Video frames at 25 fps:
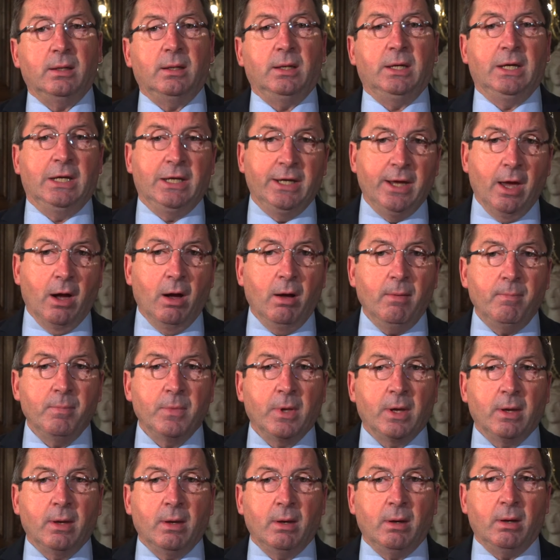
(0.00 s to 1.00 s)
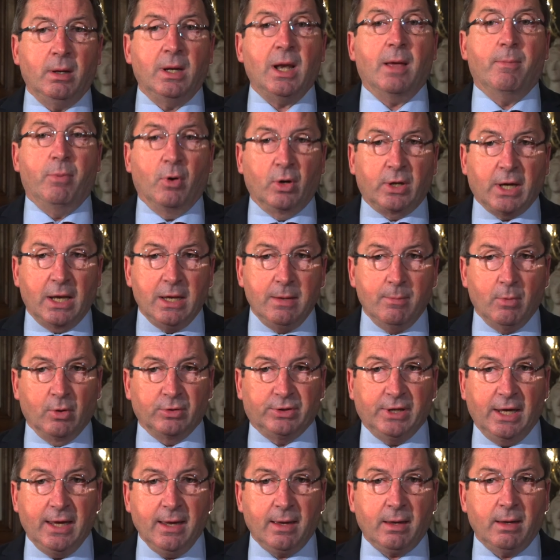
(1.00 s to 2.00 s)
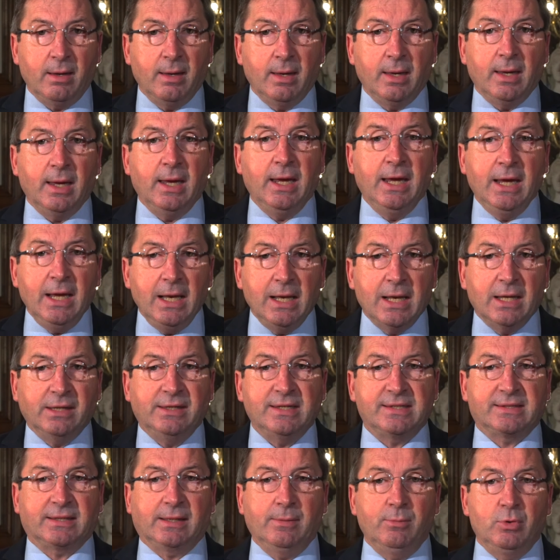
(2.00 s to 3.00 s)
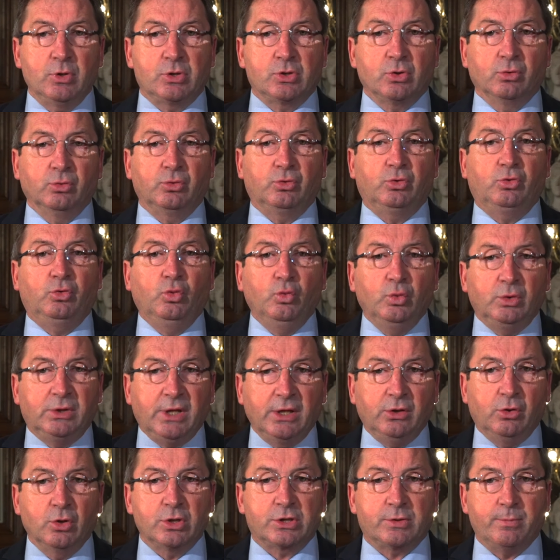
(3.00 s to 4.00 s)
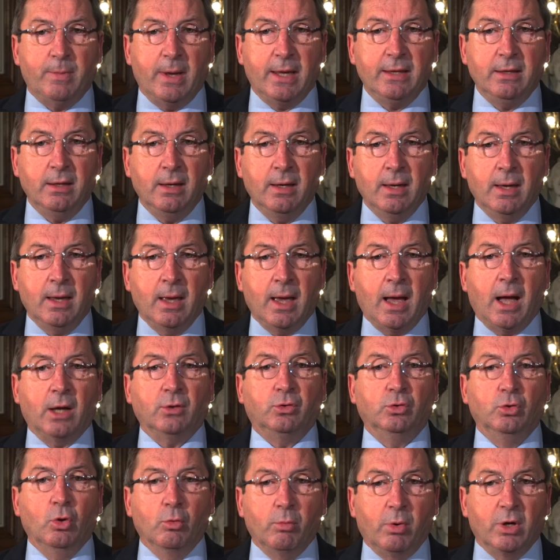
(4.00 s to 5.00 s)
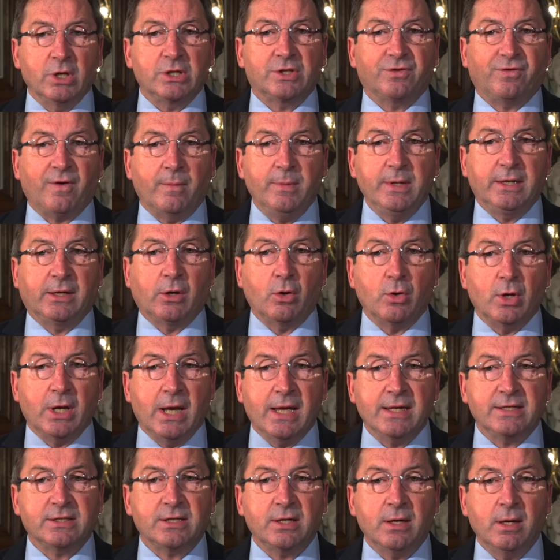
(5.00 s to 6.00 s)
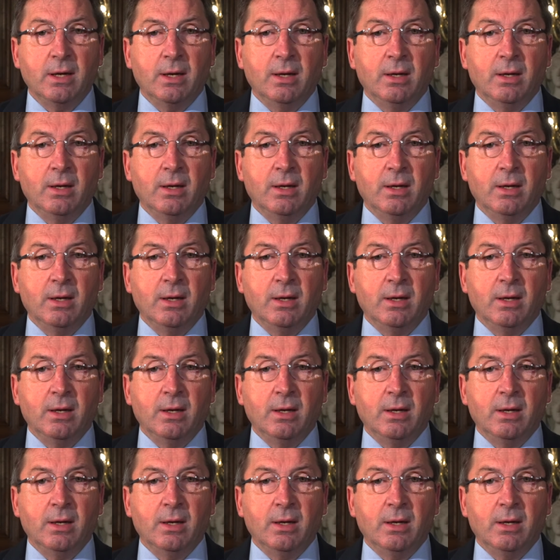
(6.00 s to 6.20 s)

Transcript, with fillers: il y a la banque alimentaire et la distribution toutes les deux semaines à de nombreuses familles cayolaises